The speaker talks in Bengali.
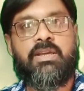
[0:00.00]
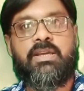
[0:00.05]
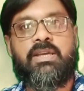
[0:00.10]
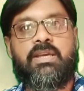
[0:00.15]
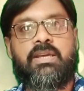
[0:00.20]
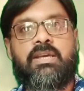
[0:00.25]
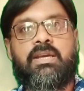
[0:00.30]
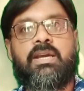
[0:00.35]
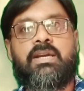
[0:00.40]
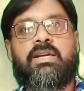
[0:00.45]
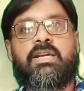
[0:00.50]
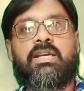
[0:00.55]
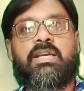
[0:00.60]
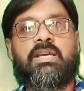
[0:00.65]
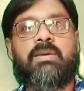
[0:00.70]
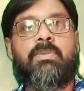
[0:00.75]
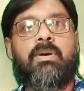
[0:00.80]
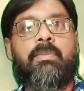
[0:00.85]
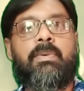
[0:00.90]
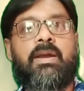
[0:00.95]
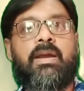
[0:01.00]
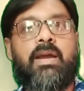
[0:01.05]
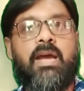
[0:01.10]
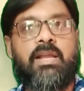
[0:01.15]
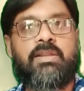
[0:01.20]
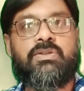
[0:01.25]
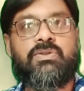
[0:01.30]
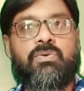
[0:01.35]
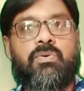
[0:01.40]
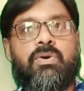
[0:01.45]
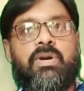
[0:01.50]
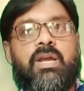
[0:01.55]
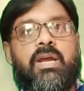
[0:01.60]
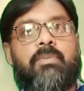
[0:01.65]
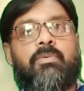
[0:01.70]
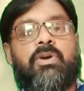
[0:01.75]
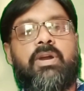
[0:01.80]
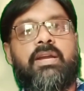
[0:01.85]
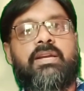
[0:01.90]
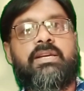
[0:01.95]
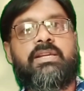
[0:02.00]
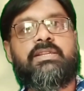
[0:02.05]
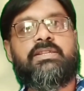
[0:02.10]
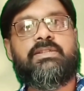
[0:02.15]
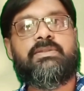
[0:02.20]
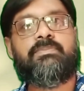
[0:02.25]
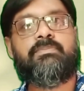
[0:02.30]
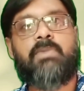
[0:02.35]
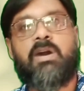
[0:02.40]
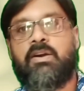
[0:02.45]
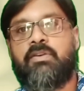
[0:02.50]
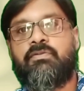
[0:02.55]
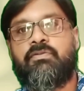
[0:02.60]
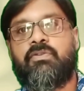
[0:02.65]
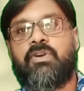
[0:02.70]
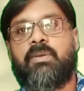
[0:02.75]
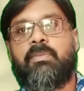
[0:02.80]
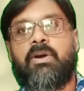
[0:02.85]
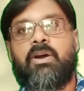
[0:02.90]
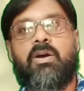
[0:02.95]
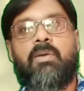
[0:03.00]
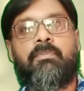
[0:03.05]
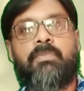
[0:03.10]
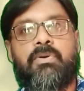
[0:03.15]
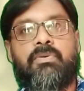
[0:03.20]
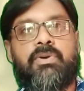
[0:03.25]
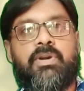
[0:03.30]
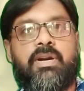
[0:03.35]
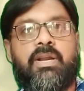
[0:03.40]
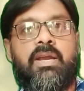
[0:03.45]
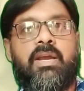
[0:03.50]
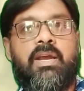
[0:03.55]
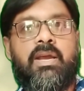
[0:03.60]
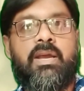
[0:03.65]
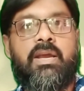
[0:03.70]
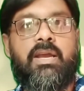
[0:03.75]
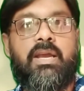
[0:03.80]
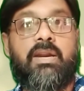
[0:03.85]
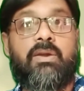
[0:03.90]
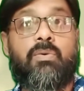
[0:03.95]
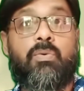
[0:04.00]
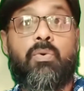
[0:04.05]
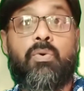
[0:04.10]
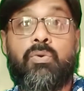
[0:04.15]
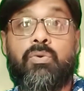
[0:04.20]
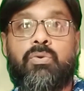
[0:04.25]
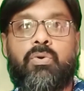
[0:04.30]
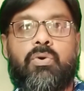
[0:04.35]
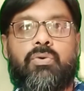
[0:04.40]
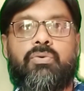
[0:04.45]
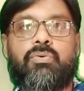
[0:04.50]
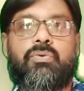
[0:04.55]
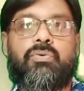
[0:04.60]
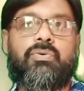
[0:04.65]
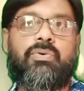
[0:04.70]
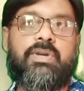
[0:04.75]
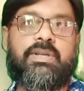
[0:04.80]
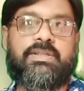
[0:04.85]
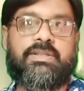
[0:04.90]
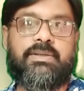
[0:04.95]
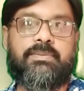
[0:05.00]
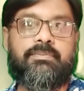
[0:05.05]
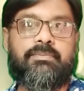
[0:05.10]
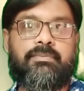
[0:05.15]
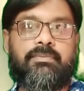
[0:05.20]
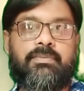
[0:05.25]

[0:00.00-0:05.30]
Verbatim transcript: কি এটি কিভাবে কাজ করে এবং একটি স্মার্টফোনে বা কম্পিউটারে এর গুরুত্ব কতটুকু রয়েছে